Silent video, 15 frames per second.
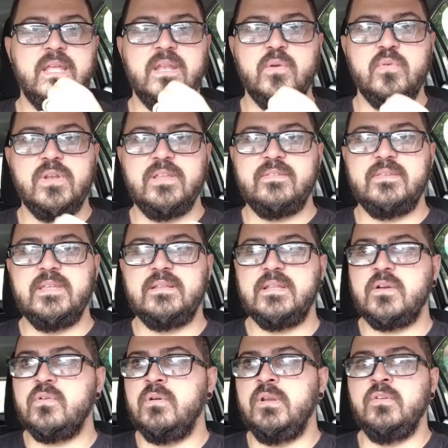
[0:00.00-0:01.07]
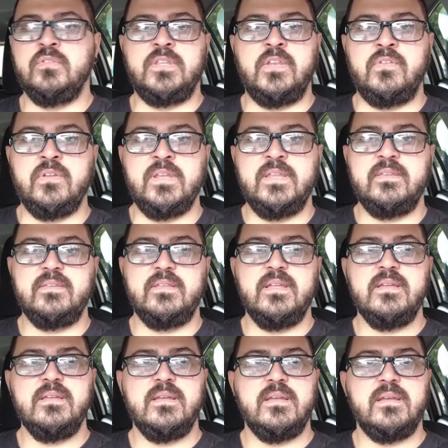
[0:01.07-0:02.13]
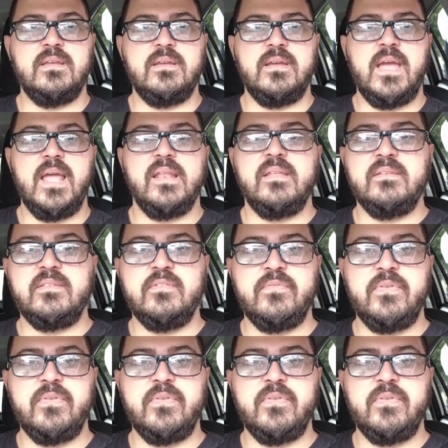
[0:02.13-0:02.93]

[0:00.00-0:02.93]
Tienen una cita con el nutricionista, alguien se